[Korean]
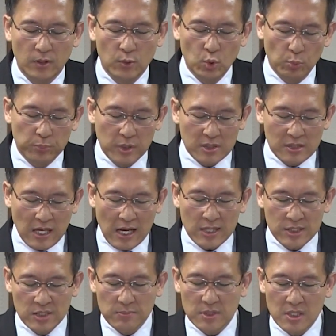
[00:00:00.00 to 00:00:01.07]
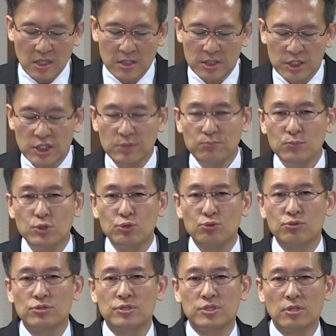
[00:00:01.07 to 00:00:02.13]
욥기 42장
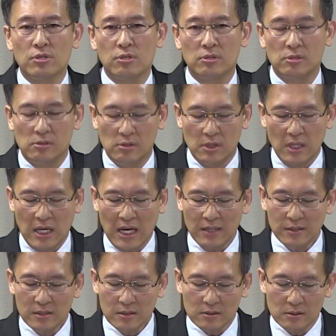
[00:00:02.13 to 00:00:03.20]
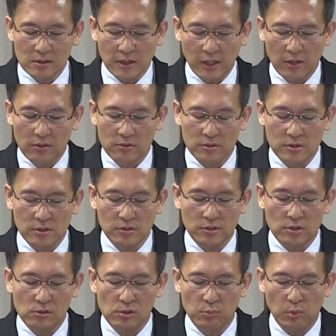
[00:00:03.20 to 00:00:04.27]
16절 한글 개혁
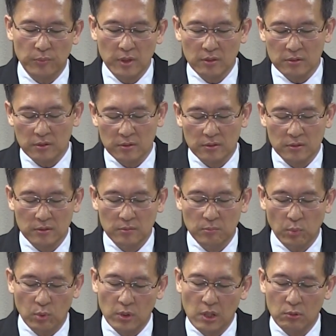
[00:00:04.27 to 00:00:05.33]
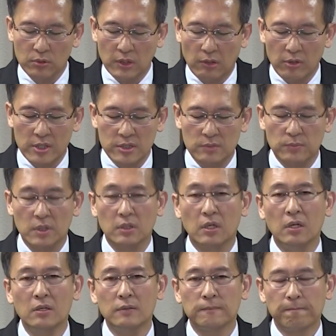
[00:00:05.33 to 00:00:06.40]
성경을 보면 뭐라고 나와
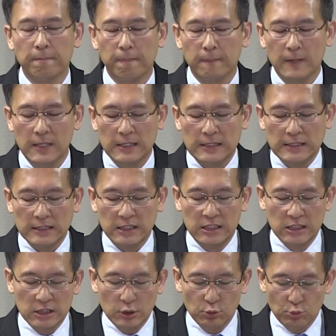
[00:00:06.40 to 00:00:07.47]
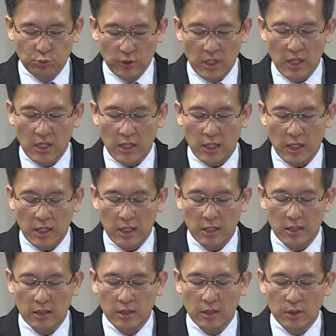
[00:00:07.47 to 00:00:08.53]
있습니까? 그 후에
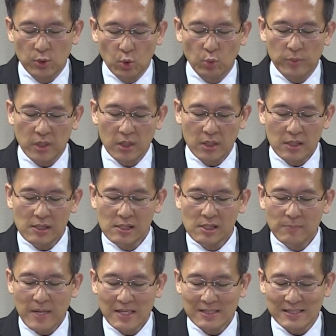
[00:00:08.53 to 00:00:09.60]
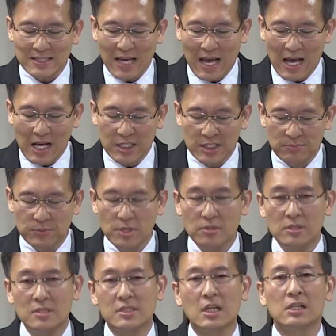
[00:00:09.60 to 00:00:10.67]
욥이
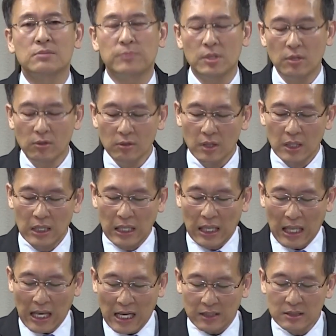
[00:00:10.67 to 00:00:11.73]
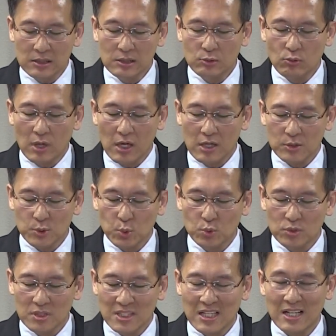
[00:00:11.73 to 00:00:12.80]
140년을 살며 아들과
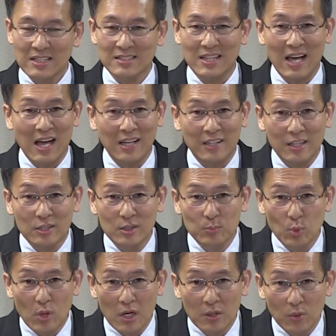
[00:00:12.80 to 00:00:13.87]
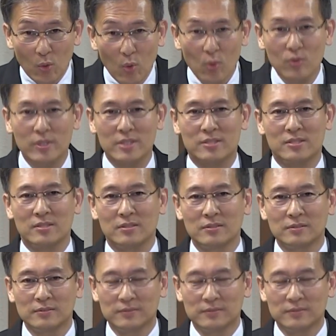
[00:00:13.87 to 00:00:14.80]
손자 4대를 보았고 그랬어요.